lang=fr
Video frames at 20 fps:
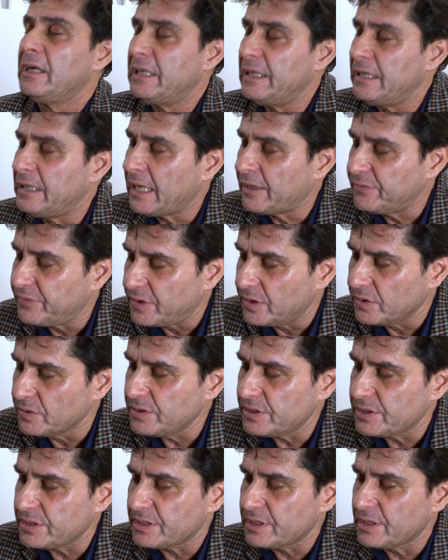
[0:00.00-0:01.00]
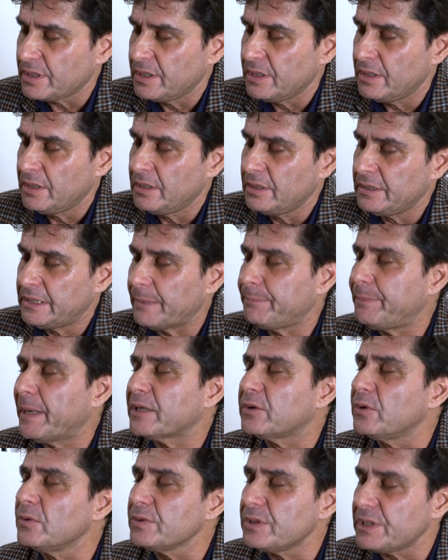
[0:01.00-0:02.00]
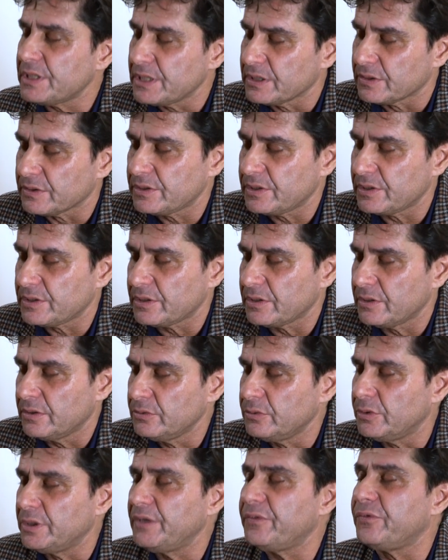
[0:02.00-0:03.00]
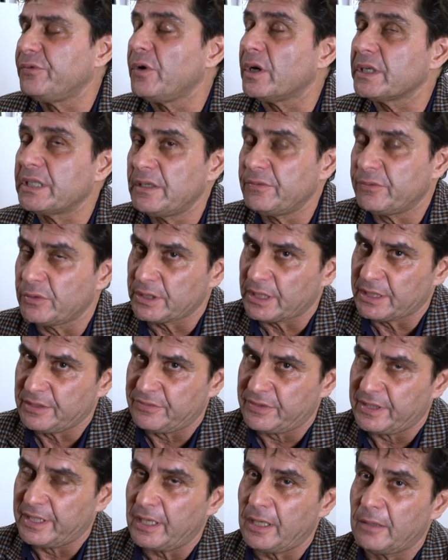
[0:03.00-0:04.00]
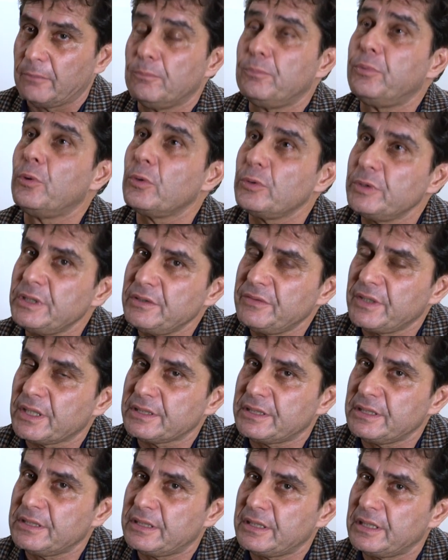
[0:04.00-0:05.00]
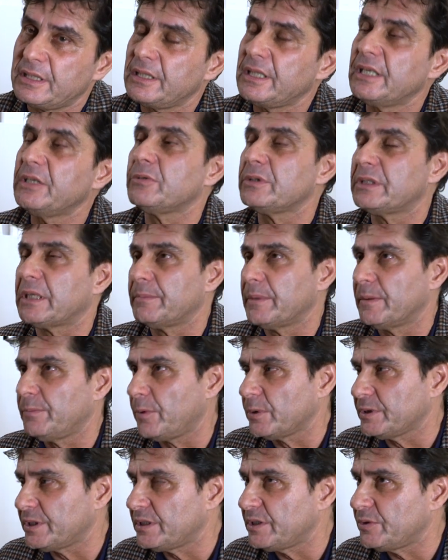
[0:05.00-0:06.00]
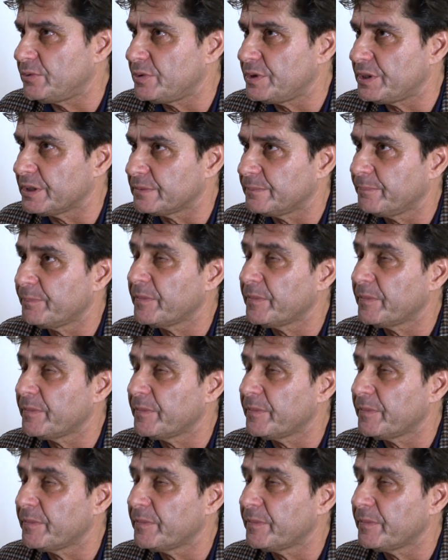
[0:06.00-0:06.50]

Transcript: La France n'a pas conscience de l'effort qu'il faudrait faire pour l'université et notamment pour ses étudiants.